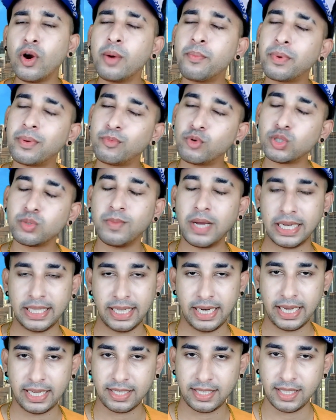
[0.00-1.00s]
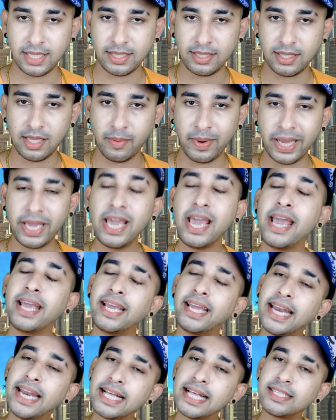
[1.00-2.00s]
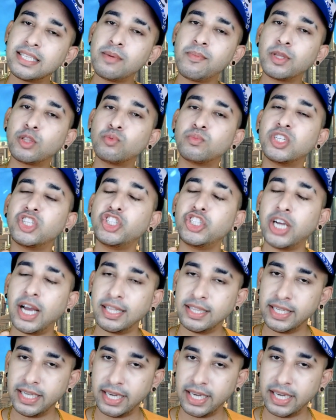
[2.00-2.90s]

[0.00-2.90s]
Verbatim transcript: प्रपोज मार देने का सीधा सीधा भाई कि नैन्सी मैं तुमसे शादी